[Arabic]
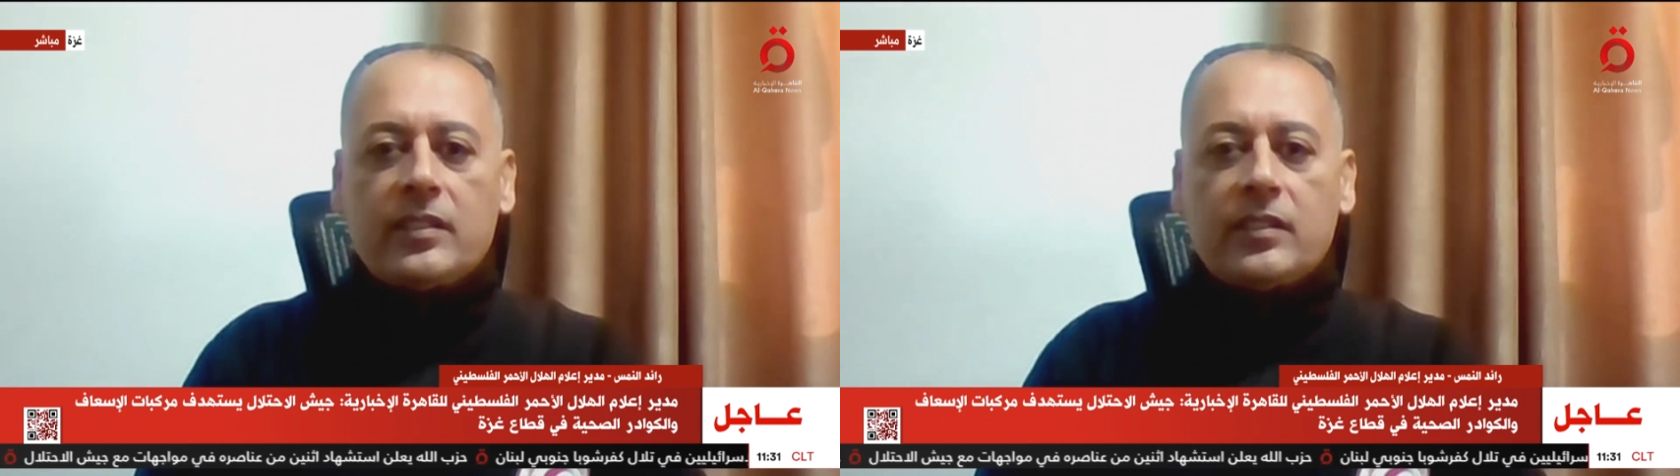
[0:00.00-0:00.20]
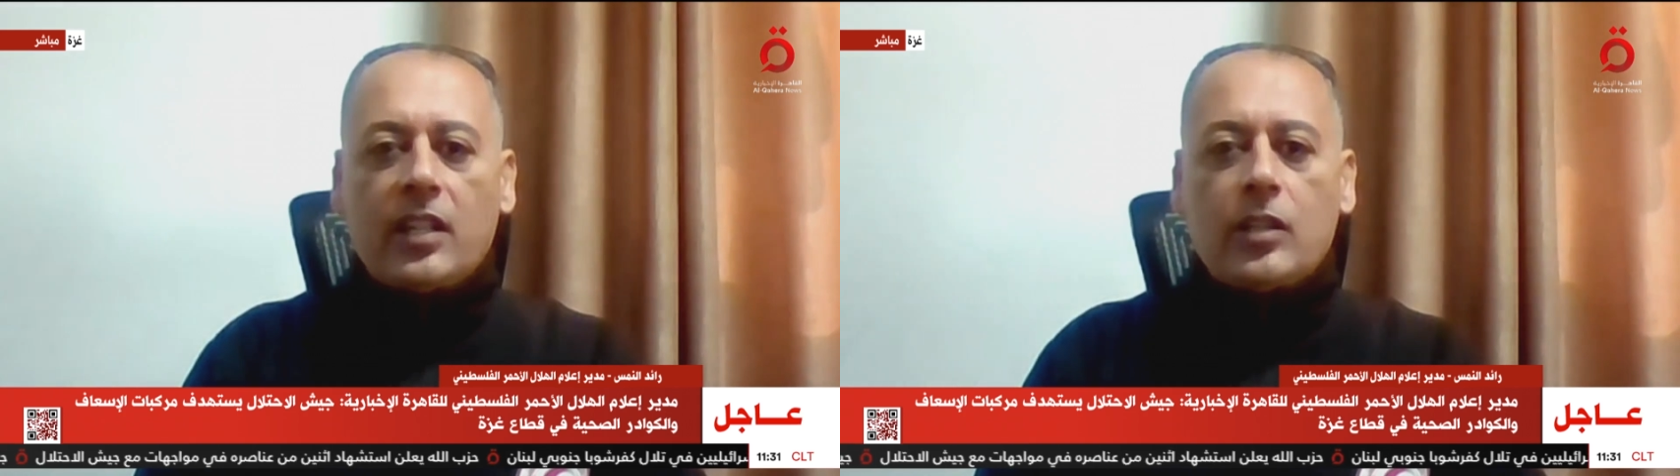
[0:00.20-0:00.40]

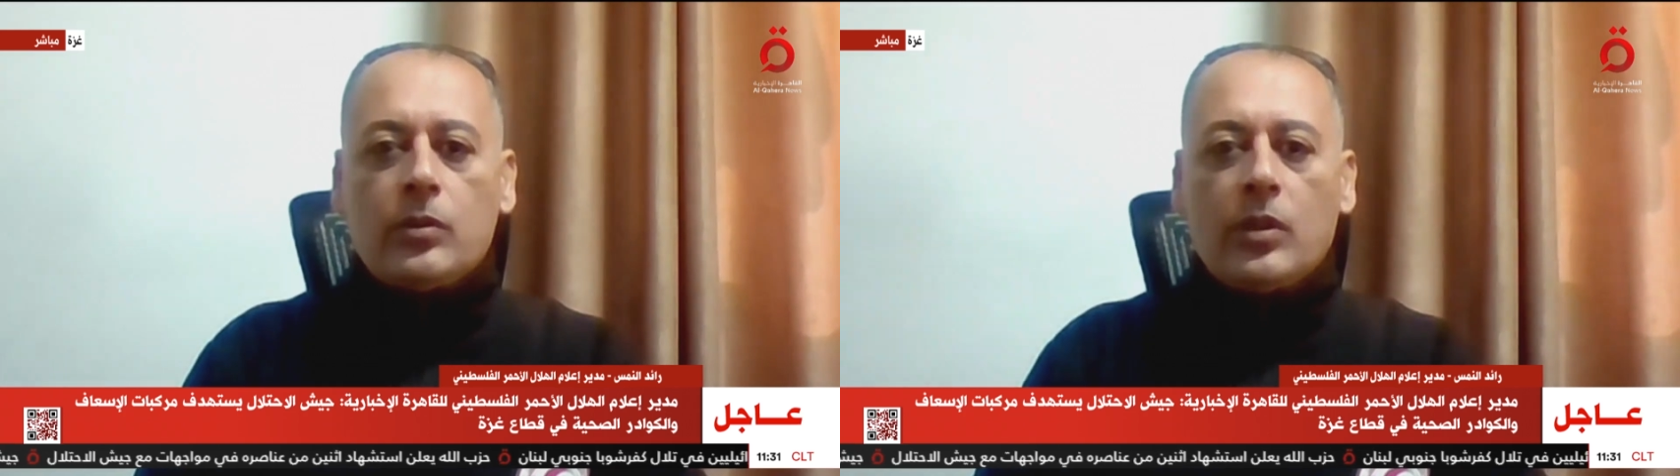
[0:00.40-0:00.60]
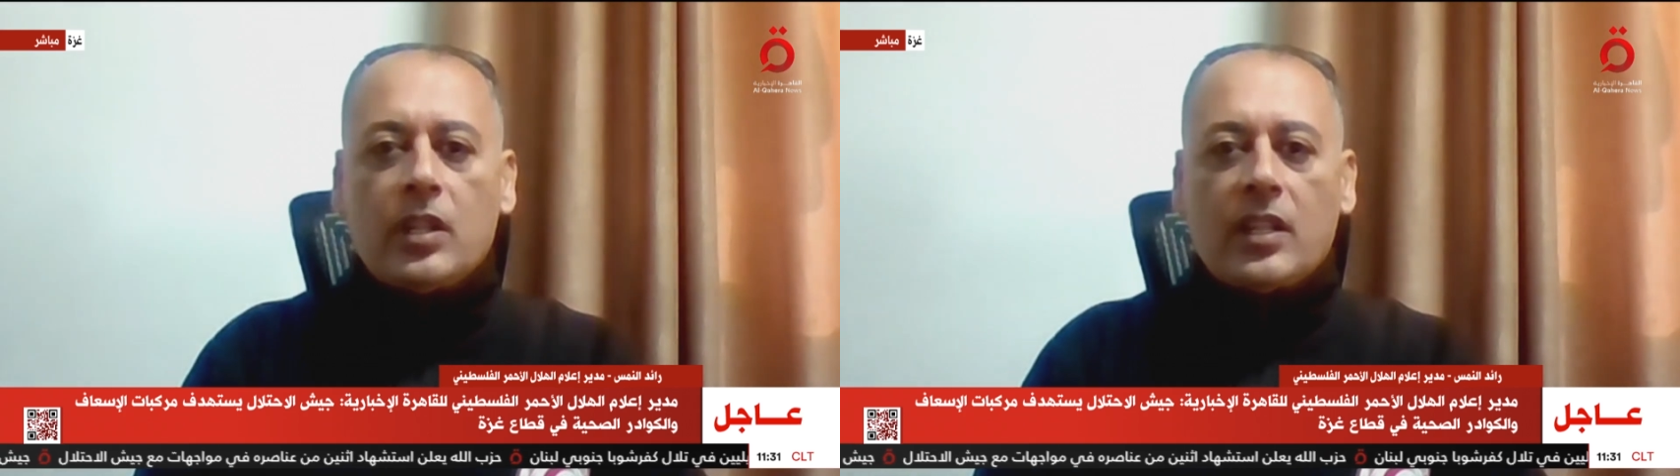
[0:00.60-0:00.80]

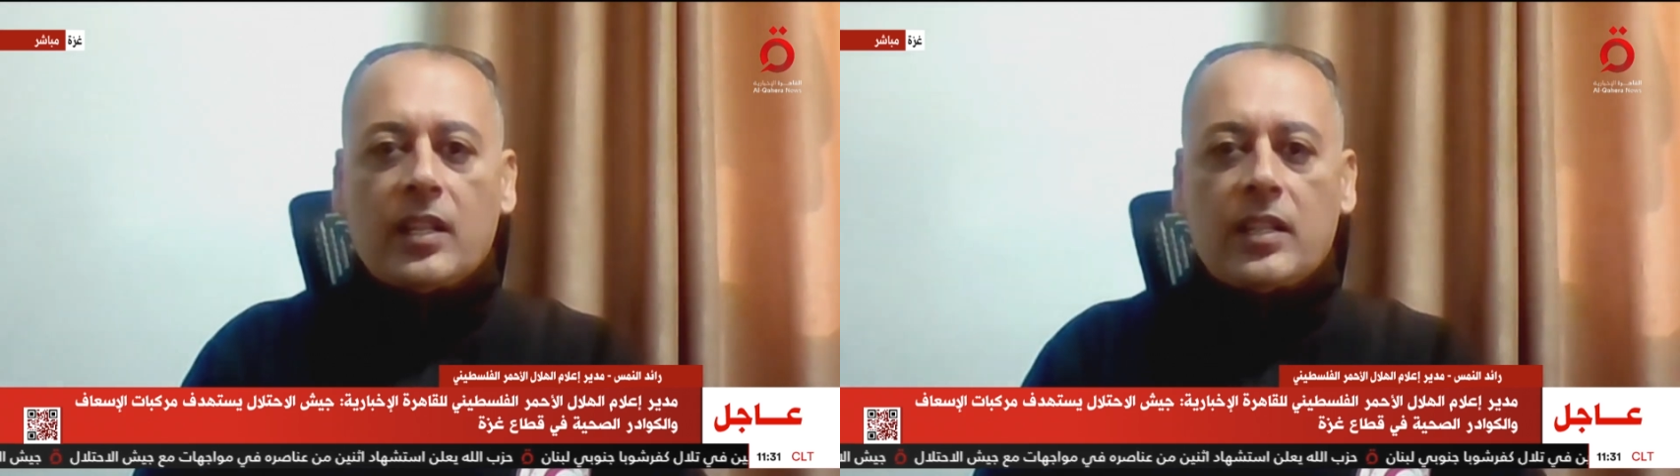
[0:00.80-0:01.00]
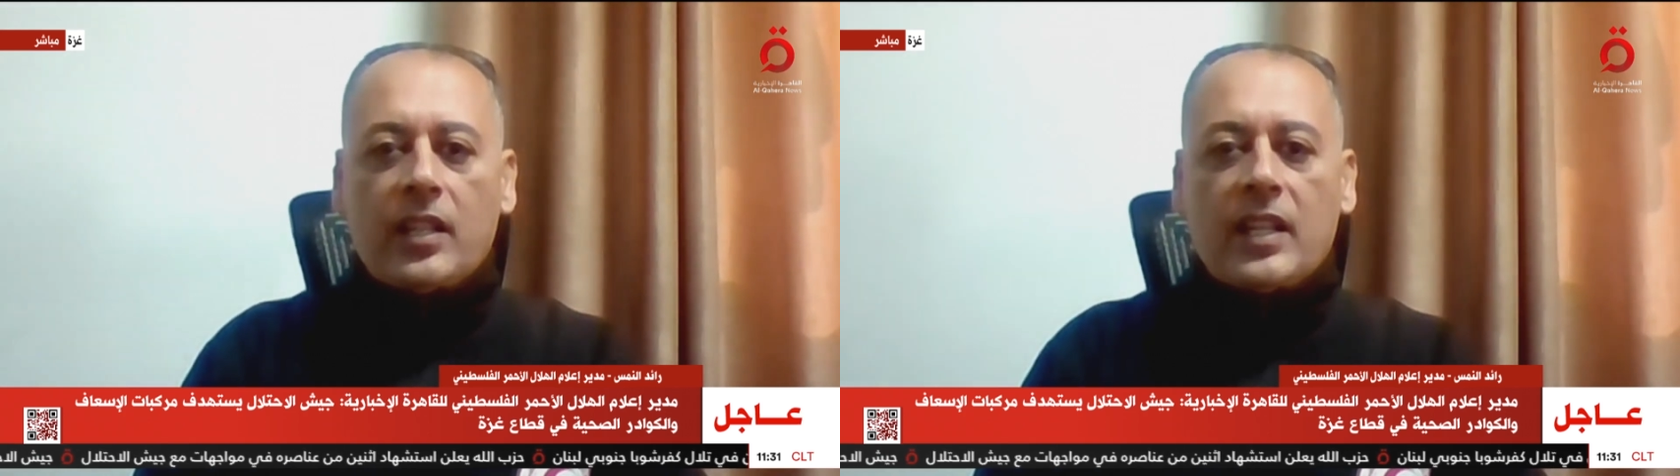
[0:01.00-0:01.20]
اعتداؤه
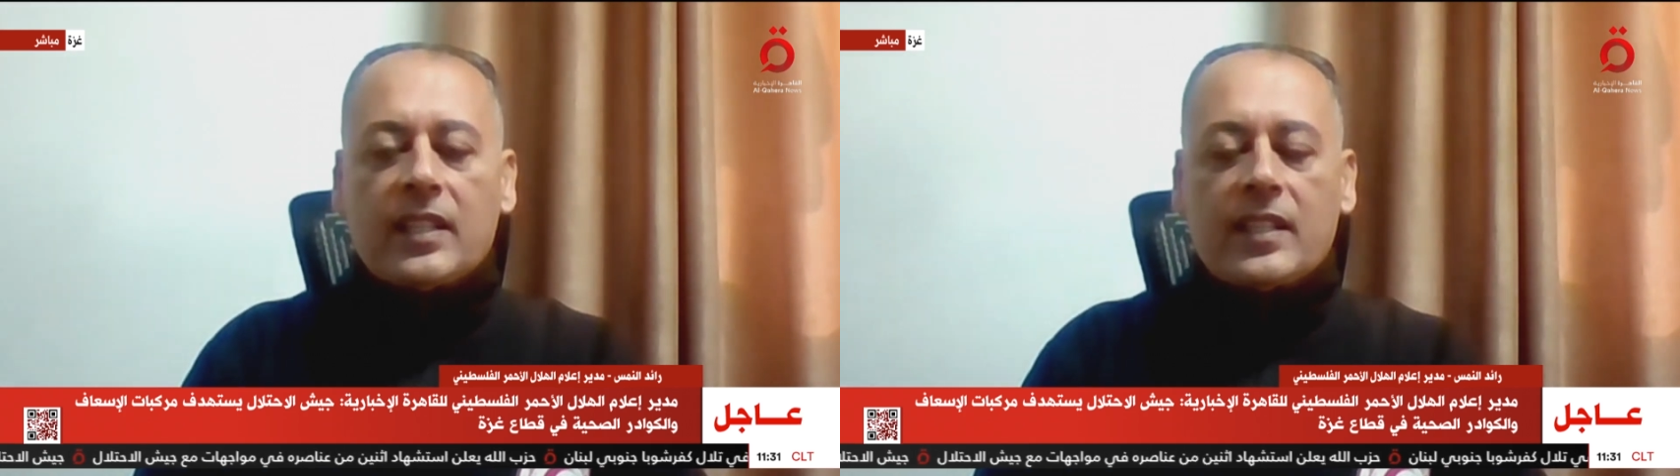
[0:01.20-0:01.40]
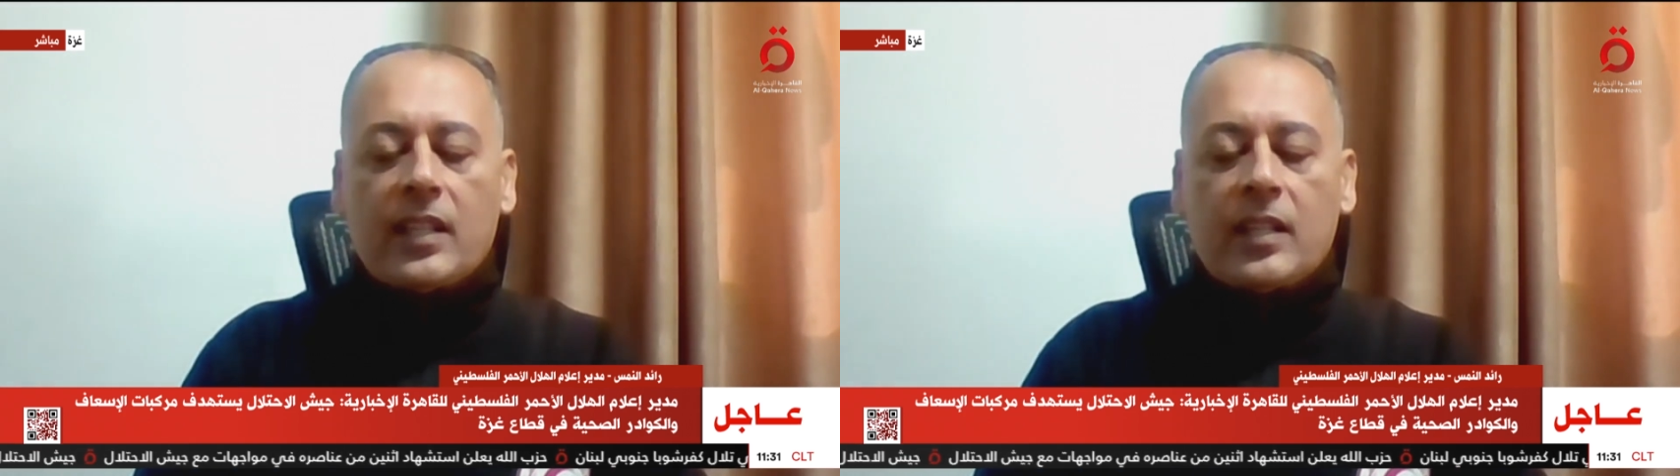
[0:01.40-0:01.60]

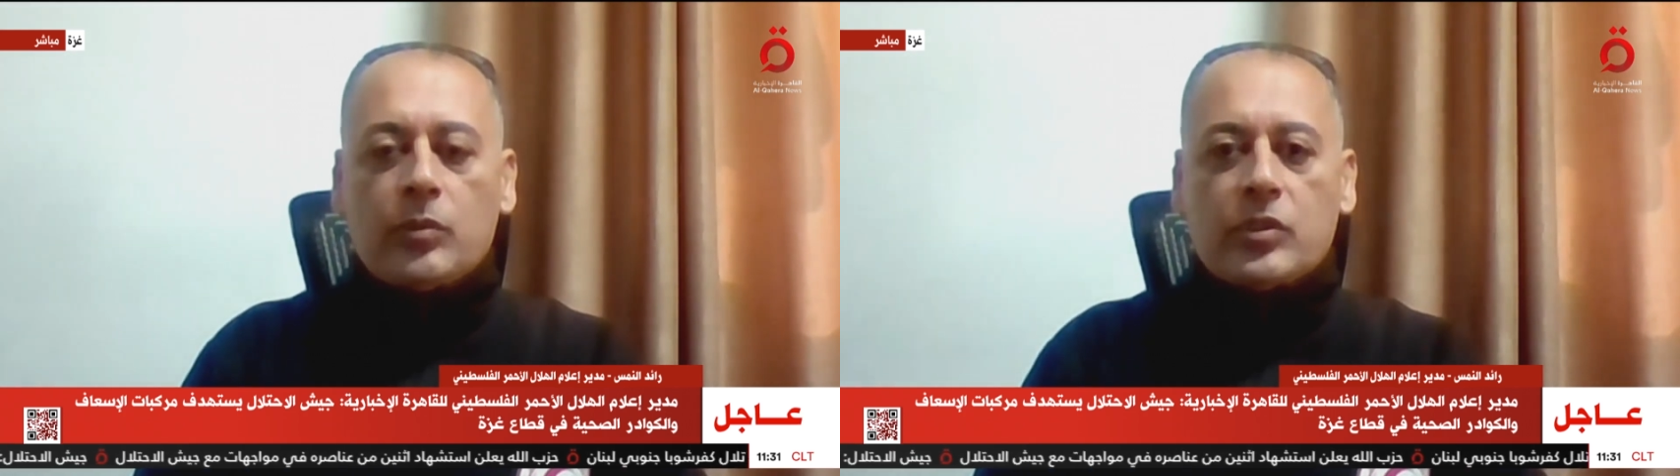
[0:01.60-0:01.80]
آه،